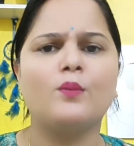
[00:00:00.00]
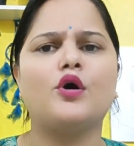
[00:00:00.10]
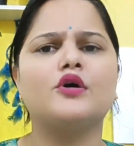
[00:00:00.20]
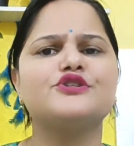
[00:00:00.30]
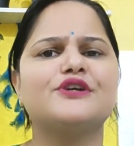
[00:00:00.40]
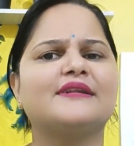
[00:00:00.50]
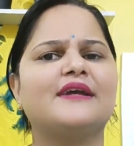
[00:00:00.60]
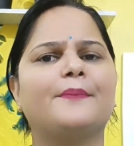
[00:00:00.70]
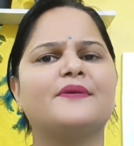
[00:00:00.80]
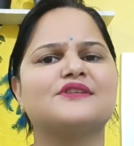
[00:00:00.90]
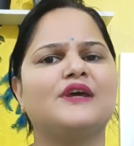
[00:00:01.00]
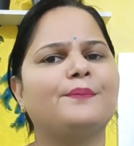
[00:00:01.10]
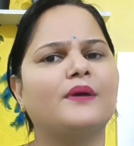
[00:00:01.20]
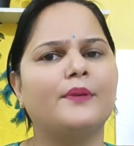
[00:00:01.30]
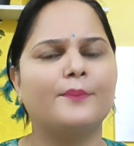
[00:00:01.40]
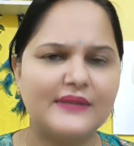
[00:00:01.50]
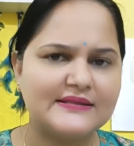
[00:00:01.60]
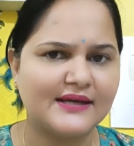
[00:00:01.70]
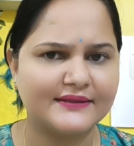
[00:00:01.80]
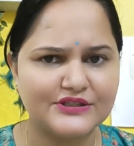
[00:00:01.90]
बहुत जल्दी आपकी स्किन पर
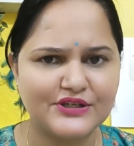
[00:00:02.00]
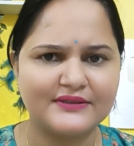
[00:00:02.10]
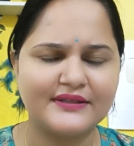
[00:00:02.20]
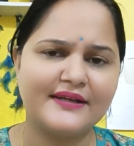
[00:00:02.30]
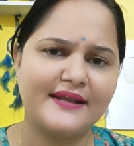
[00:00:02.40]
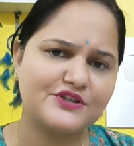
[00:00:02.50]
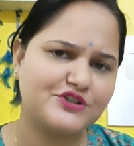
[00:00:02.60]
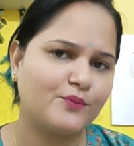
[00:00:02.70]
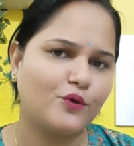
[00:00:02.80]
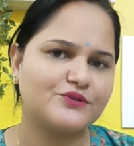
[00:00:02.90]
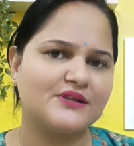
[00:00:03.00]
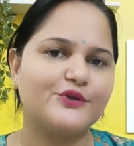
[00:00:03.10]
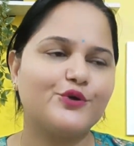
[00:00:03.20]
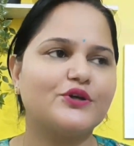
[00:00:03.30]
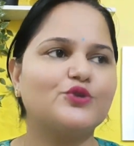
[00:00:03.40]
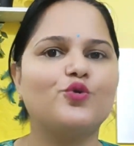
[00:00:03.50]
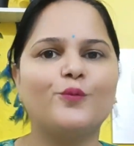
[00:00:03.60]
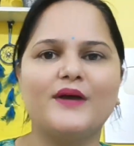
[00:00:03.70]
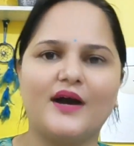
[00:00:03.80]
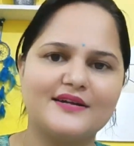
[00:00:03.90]
पिम्पल्स आते जाते हैं रिएक्शन बहुत जल्दी होता है
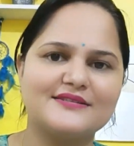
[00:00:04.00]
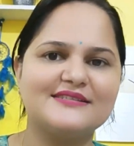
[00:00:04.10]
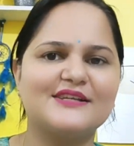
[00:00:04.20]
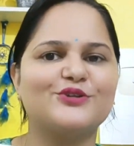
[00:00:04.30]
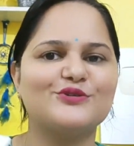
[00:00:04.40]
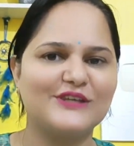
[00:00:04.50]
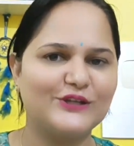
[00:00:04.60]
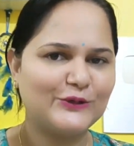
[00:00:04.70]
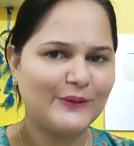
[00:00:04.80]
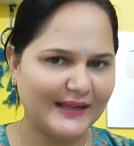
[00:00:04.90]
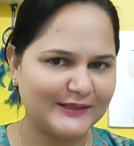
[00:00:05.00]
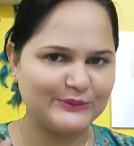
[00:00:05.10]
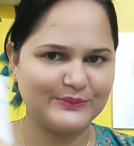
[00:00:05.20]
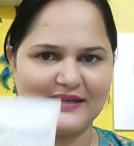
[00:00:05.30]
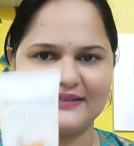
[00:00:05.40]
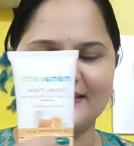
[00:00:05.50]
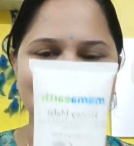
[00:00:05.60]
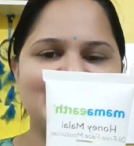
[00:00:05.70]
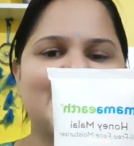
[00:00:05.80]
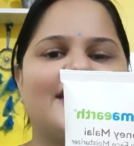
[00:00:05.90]
धूप का हर चीज़ का तो स्किन को हेल्दी बनाता है
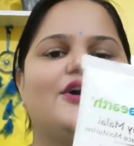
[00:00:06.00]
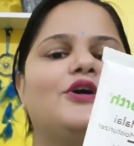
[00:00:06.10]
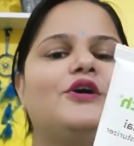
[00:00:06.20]
ठीक है